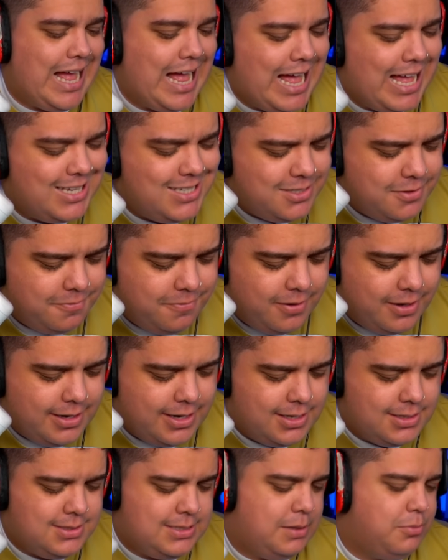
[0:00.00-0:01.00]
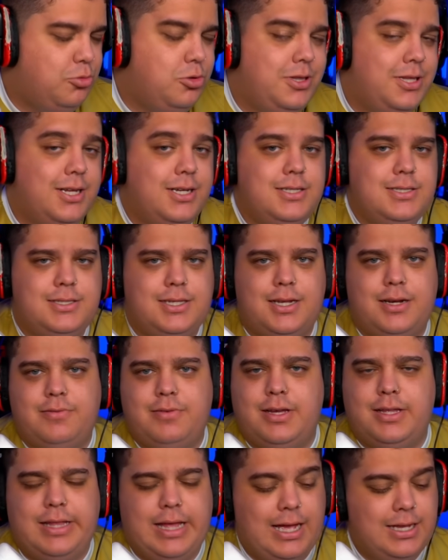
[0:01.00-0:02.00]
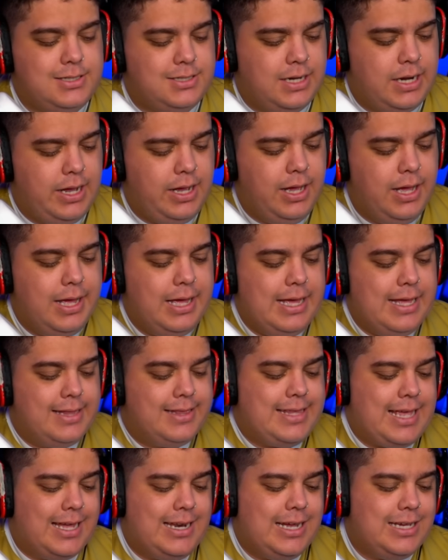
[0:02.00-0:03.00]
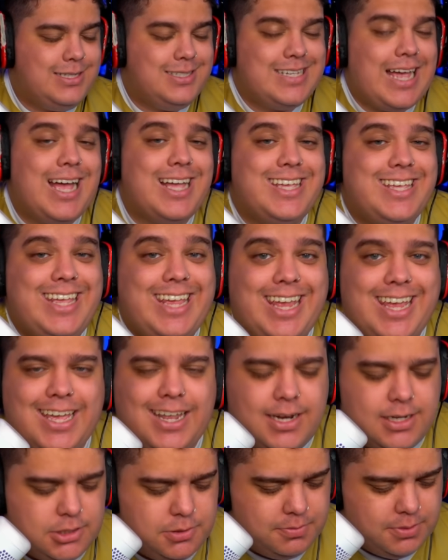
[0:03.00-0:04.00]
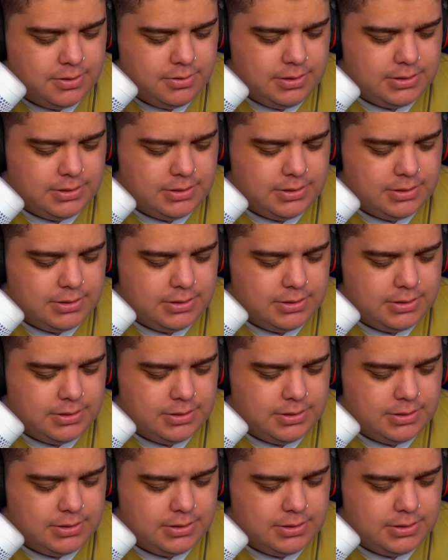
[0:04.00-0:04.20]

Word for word: a diferença, a mudança, na verdade, né, tá nas arqueiras, mano.